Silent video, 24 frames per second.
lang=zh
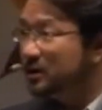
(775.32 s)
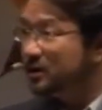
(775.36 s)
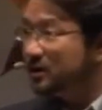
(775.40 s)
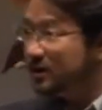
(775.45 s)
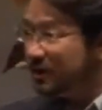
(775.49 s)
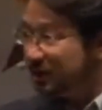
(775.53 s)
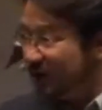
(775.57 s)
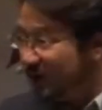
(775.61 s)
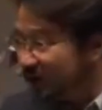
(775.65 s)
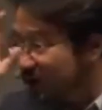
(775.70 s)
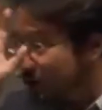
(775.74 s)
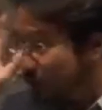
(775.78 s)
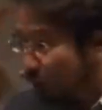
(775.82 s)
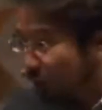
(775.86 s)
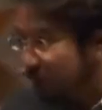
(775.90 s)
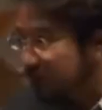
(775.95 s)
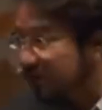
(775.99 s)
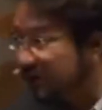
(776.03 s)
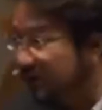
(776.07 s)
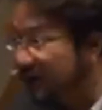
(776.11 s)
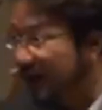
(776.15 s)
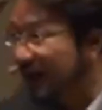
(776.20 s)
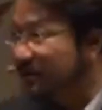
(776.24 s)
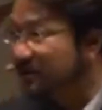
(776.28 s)
一种
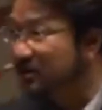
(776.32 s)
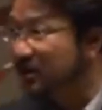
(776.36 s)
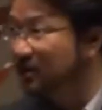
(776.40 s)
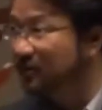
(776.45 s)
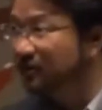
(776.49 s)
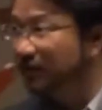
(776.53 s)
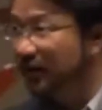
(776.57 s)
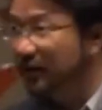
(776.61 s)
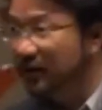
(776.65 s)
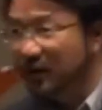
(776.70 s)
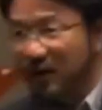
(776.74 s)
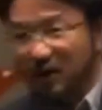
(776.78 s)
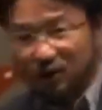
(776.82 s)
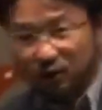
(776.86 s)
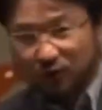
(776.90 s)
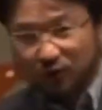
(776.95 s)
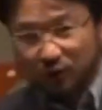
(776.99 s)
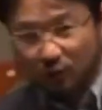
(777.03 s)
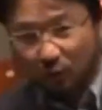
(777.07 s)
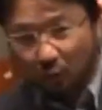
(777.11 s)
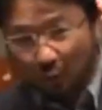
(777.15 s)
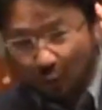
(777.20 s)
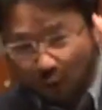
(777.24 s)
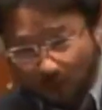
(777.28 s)
信仰身份，就
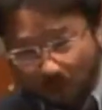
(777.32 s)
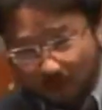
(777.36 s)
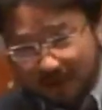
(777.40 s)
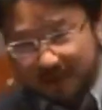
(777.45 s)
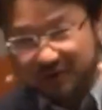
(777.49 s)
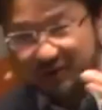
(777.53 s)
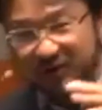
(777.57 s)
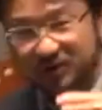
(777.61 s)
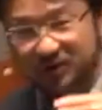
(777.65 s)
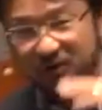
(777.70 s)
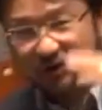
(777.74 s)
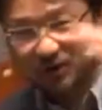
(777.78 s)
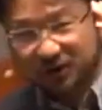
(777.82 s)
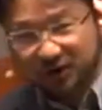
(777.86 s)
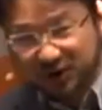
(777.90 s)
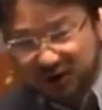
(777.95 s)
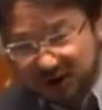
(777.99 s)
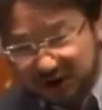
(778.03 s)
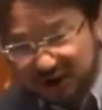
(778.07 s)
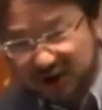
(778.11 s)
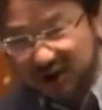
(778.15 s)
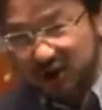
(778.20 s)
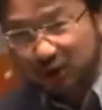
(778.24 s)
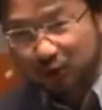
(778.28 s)
是我们是
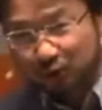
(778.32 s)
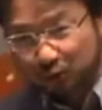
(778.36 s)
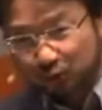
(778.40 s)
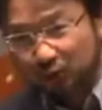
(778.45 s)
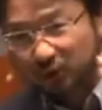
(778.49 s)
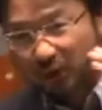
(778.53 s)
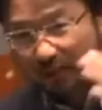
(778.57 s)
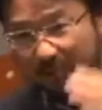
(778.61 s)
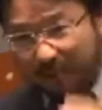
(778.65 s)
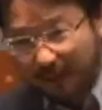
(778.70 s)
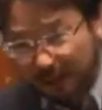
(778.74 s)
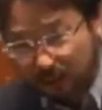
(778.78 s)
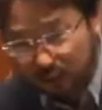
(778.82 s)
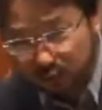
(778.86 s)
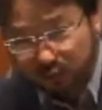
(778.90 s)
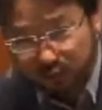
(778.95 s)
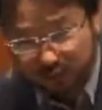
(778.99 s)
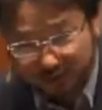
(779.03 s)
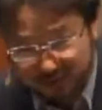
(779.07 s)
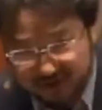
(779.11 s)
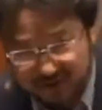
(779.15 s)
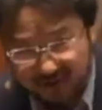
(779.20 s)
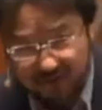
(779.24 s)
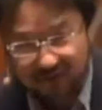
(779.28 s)
基督的门徒
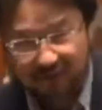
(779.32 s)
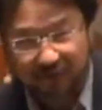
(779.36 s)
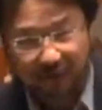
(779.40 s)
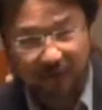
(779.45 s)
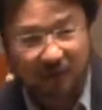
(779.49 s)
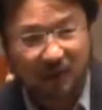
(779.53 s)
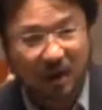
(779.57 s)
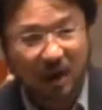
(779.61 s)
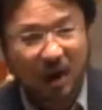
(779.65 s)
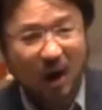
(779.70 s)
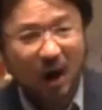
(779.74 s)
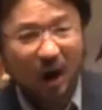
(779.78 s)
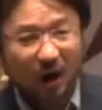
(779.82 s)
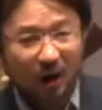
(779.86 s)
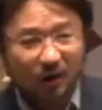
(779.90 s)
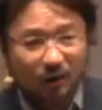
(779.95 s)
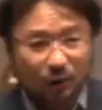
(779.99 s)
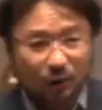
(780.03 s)
的身份。而